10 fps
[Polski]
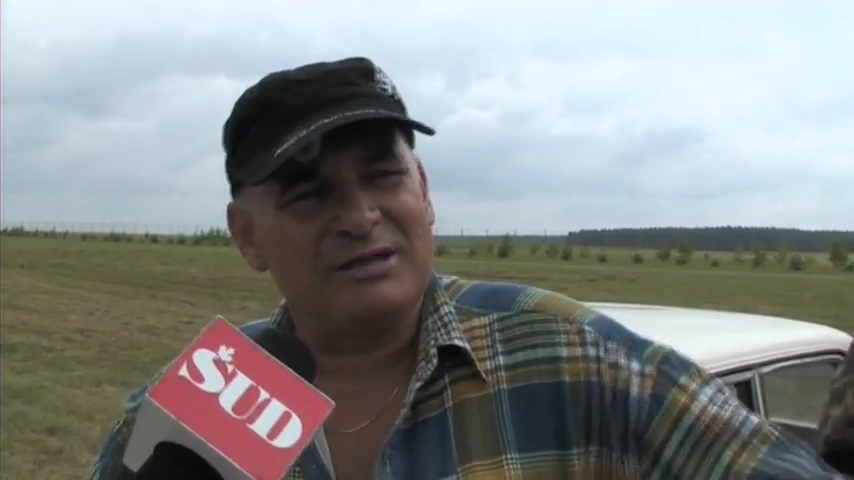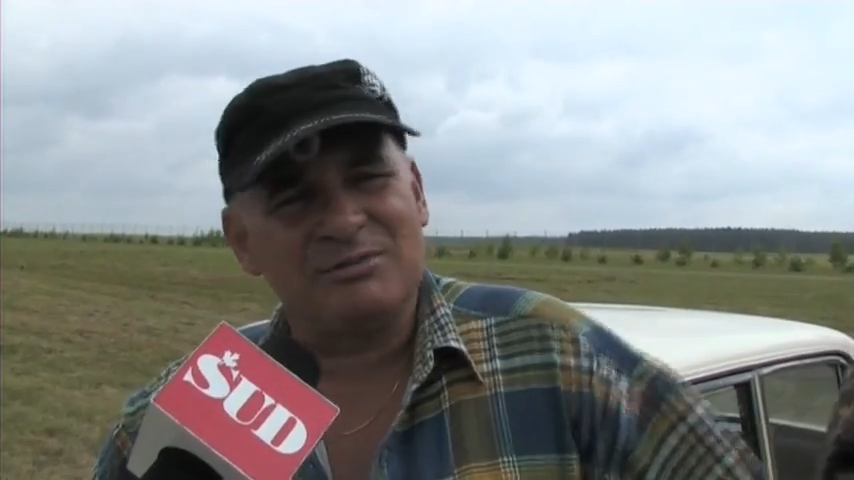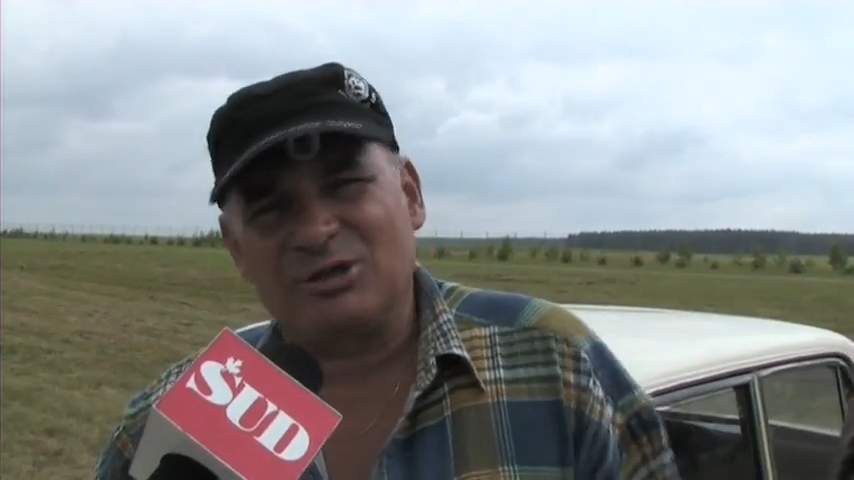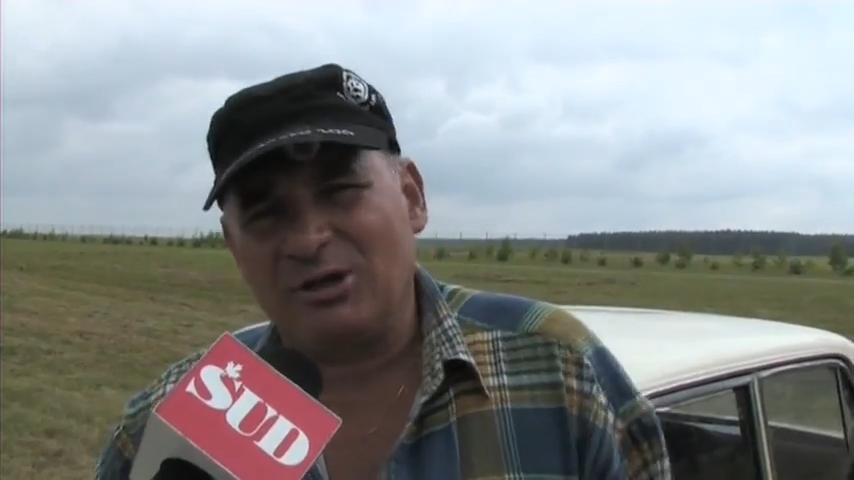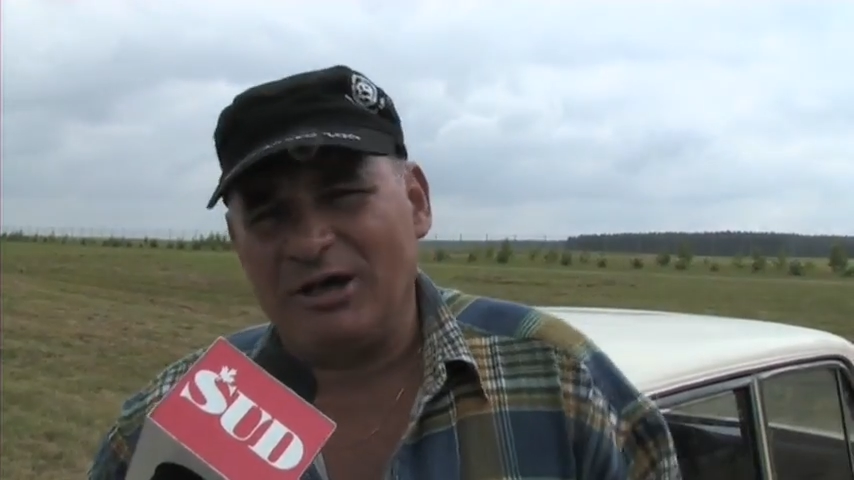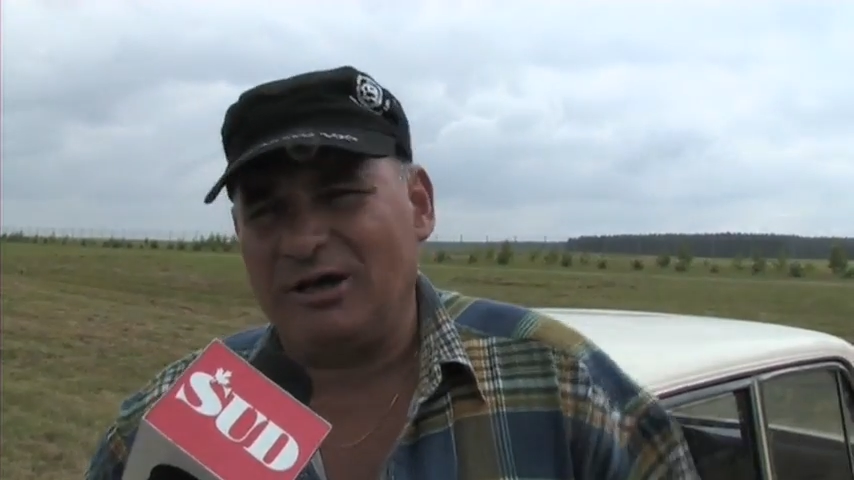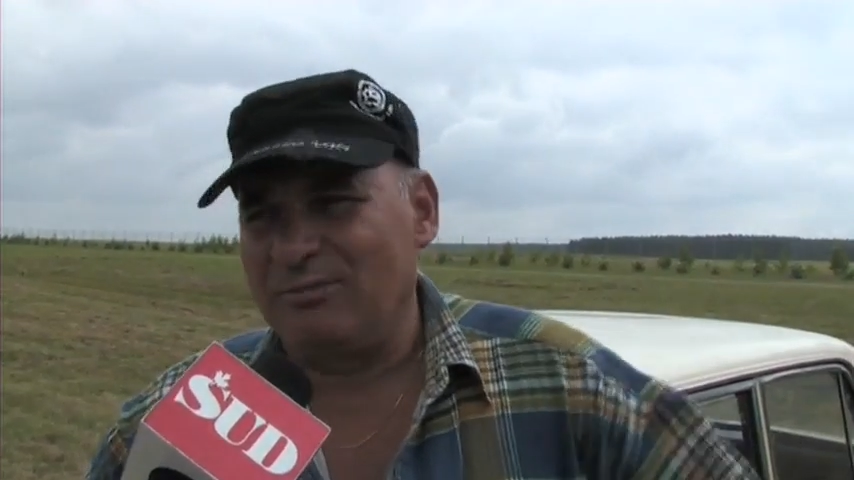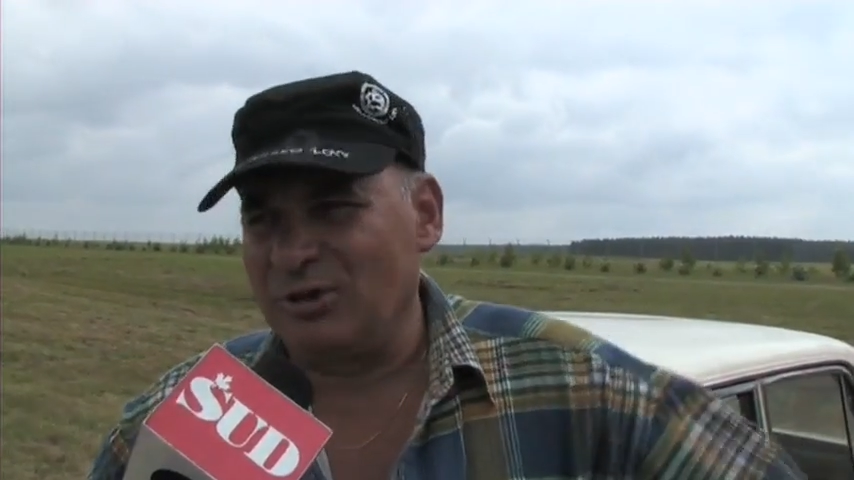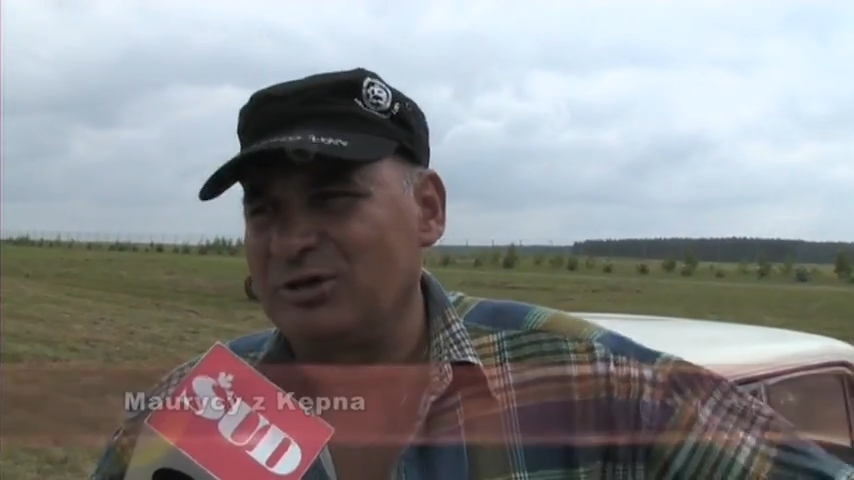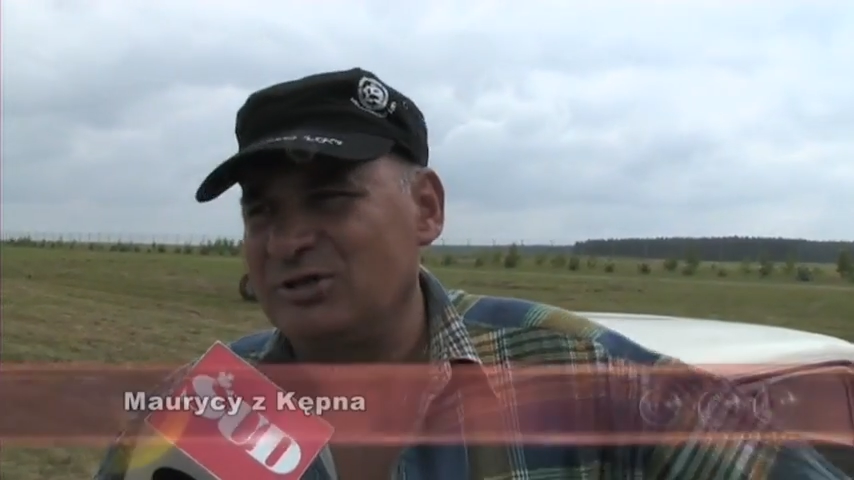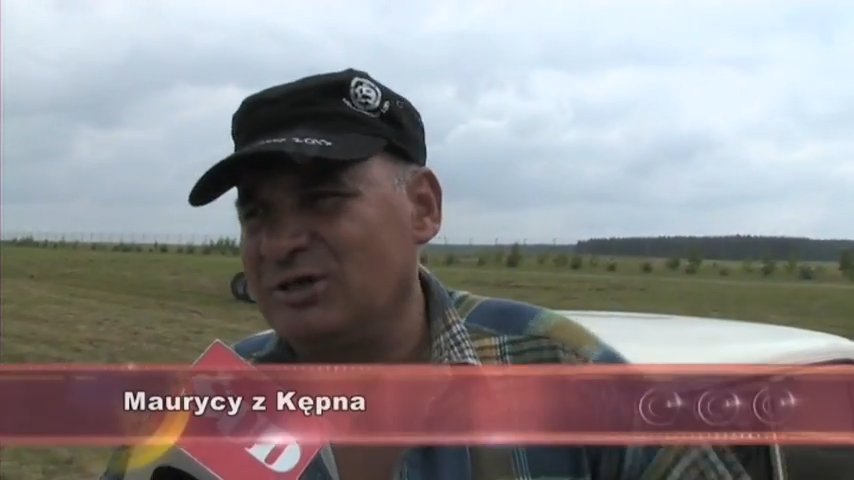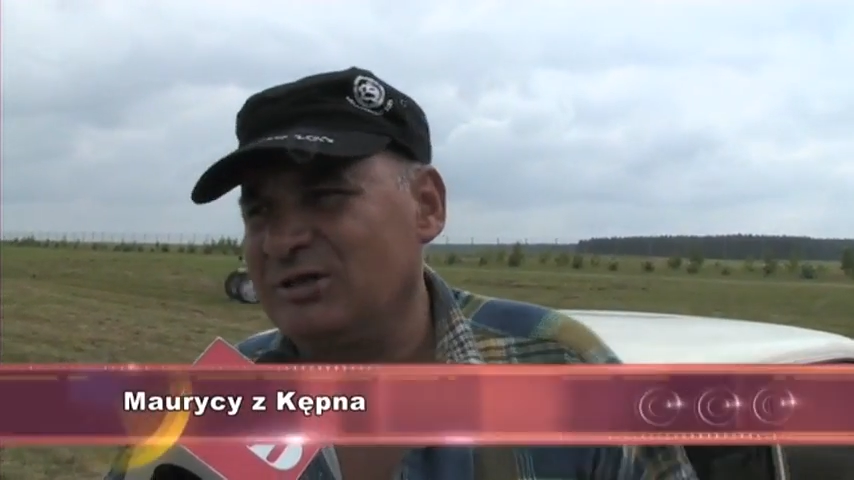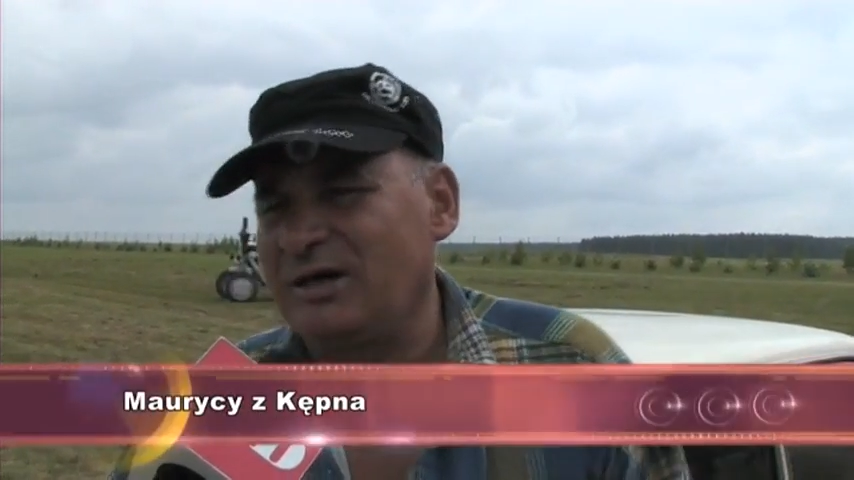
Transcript: tam z kolegą motocykl